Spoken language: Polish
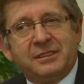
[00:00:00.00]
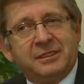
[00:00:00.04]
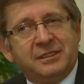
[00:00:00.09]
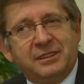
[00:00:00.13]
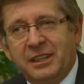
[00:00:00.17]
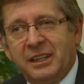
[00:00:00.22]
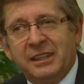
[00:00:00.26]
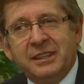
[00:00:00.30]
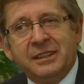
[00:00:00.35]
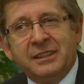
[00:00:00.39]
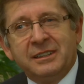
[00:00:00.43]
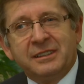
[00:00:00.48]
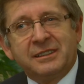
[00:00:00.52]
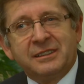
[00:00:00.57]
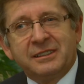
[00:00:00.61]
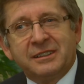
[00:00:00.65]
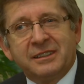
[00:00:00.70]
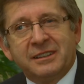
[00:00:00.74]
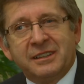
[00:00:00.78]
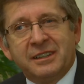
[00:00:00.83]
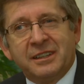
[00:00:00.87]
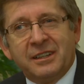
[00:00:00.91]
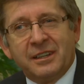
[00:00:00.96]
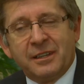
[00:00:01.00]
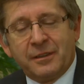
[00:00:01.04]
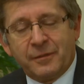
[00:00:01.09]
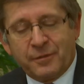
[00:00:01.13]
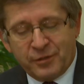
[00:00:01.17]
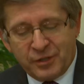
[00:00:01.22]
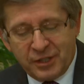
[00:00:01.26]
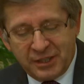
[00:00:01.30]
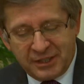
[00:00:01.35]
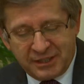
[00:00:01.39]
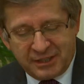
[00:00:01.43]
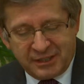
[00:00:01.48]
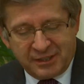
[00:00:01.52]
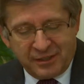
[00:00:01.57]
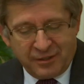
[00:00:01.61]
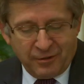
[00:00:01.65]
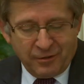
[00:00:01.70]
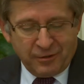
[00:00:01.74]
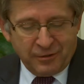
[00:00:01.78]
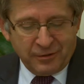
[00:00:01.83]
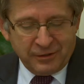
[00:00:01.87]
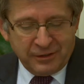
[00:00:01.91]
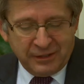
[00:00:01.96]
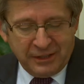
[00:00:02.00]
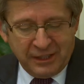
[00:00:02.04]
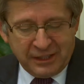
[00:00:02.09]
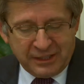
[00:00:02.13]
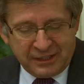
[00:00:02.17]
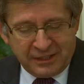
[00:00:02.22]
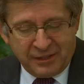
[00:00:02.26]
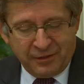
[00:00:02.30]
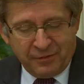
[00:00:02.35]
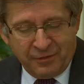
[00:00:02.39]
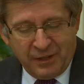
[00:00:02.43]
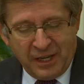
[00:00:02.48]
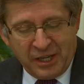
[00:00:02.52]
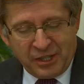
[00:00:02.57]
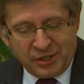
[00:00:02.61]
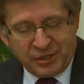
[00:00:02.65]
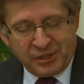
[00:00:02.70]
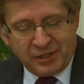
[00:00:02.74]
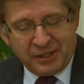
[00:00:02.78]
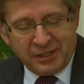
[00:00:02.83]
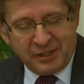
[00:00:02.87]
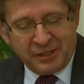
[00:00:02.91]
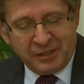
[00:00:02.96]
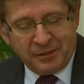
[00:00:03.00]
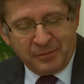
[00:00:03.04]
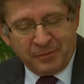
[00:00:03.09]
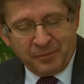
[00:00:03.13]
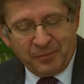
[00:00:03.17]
Nie. Wszystko jest ważne.